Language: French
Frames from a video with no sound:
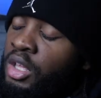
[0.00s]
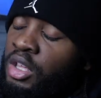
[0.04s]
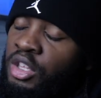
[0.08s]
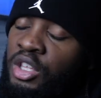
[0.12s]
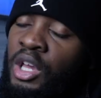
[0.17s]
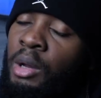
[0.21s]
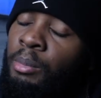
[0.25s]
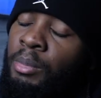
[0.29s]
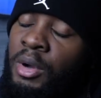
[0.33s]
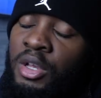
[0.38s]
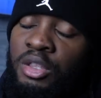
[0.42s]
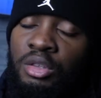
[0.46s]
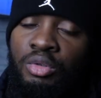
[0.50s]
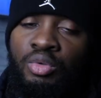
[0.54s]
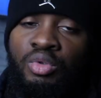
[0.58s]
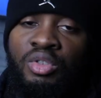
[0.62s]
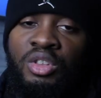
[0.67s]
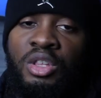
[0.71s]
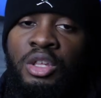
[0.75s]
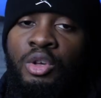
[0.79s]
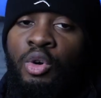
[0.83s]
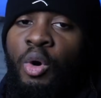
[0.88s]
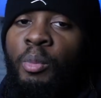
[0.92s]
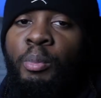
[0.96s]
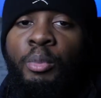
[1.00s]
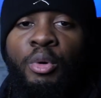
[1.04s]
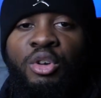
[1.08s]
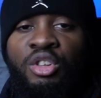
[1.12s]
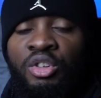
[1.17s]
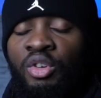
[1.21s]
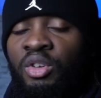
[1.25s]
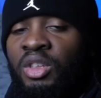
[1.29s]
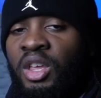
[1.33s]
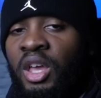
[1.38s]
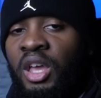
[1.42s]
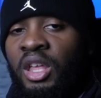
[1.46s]
Il n'y a pas de souci, on peut
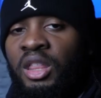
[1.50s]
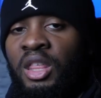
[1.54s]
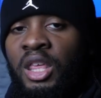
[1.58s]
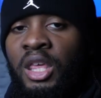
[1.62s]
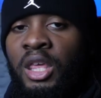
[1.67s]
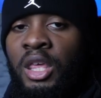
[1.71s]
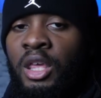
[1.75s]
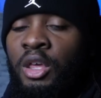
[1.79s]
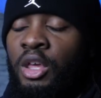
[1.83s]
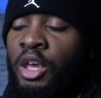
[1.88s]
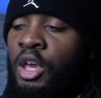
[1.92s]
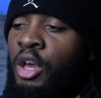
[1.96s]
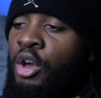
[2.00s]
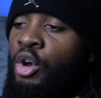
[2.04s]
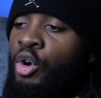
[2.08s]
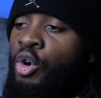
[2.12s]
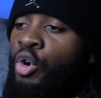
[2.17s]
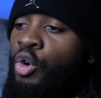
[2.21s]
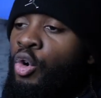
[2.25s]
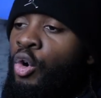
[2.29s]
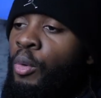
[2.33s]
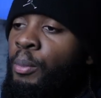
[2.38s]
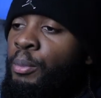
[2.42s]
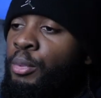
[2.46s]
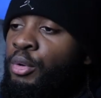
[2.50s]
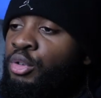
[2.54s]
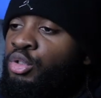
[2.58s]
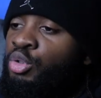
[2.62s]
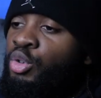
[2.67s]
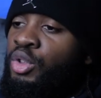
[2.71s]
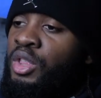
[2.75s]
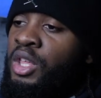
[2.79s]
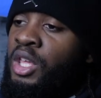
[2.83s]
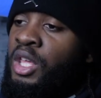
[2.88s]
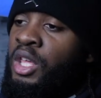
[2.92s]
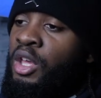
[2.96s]
s'entraider, on peut se
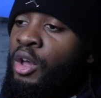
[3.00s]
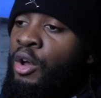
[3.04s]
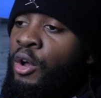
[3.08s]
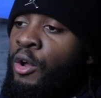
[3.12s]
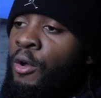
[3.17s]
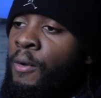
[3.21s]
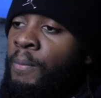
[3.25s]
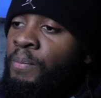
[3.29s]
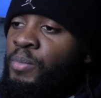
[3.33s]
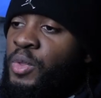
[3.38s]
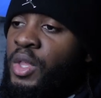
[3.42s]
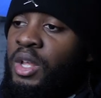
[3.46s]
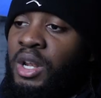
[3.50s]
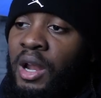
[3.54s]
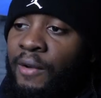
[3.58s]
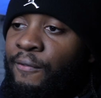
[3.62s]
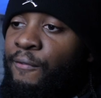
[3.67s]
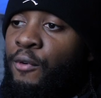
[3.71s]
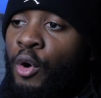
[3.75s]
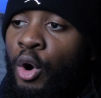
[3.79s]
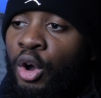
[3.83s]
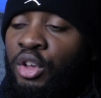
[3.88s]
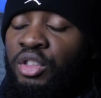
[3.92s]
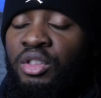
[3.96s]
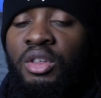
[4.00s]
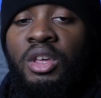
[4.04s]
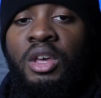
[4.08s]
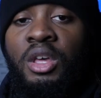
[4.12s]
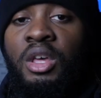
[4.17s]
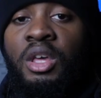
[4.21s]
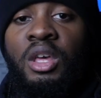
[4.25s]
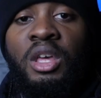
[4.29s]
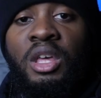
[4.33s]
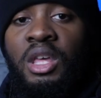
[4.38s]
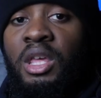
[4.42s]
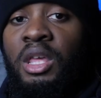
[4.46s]
donner euh, la force
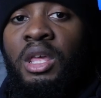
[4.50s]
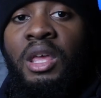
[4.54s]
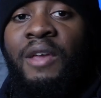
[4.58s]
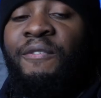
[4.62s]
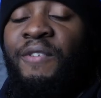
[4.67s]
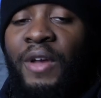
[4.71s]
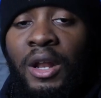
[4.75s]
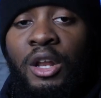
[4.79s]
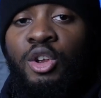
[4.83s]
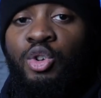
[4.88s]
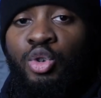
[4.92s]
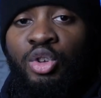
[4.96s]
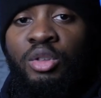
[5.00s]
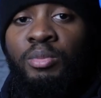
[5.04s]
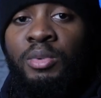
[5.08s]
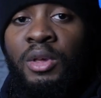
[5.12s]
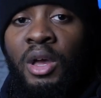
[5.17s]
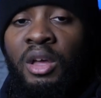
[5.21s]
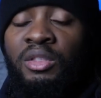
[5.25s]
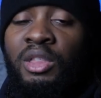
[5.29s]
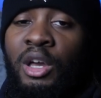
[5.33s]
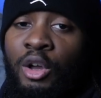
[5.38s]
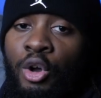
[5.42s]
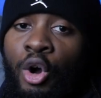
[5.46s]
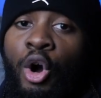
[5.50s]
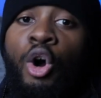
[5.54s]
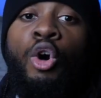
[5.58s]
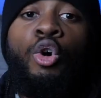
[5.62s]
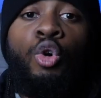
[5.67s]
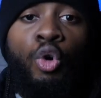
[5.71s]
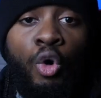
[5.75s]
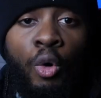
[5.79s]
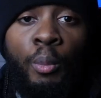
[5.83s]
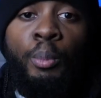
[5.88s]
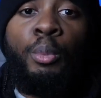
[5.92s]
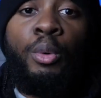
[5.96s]
et faire les choses bien,
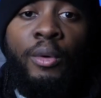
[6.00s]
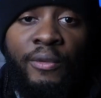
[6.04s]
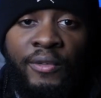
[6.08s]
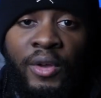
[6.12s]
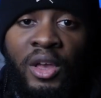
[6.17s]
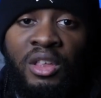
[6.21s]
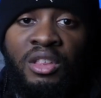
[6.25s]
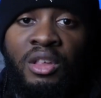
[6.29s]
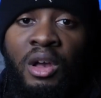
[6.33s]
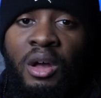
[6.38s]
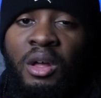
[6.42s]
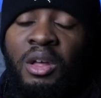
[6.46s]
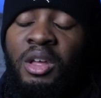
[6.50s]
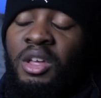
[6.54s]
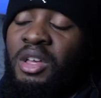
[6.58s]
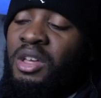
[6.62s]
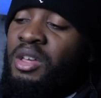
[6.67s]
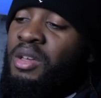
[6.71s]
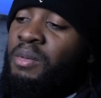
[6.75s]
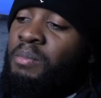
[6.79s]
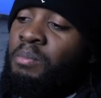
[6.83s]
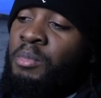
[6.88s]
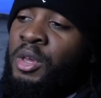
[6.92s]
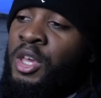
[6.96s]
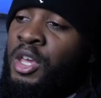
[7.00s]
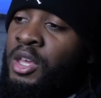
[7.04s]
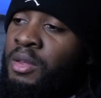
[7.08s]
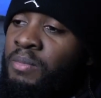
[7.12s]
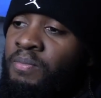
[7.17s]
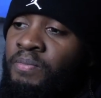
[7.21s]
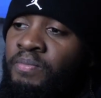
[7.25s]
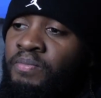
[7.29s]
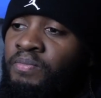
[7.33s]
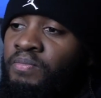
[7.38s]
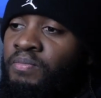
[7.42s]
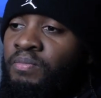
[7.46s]
d'accord On peut faire ça. Mais
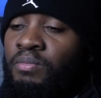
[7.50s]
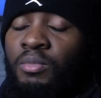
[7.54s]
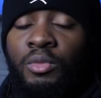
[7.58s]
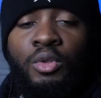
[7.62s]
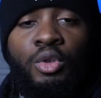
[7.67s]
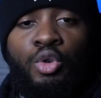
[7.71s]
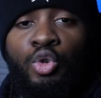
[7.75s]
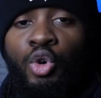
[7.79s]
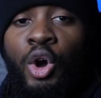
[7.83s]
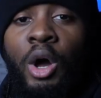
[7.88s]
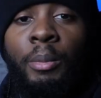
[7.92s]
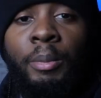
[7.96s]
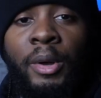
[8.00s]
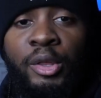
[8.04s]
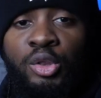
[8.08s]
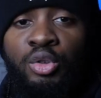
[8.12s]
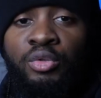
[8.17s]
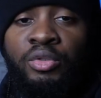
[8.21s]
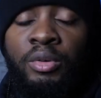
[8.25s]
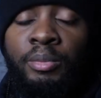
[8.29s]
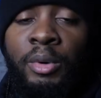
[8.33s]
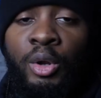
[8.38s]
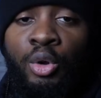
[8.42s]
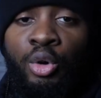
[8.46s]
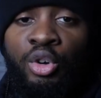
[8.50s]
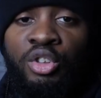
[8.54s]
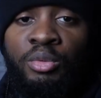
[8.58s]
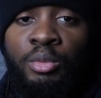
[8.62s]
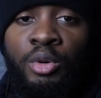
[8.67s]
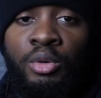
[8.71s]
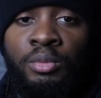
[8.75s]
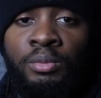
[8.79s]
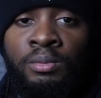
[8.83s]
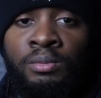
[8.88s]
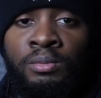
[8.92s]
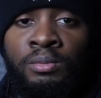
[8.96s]
il n'y aura pas de suivi, malheureusement.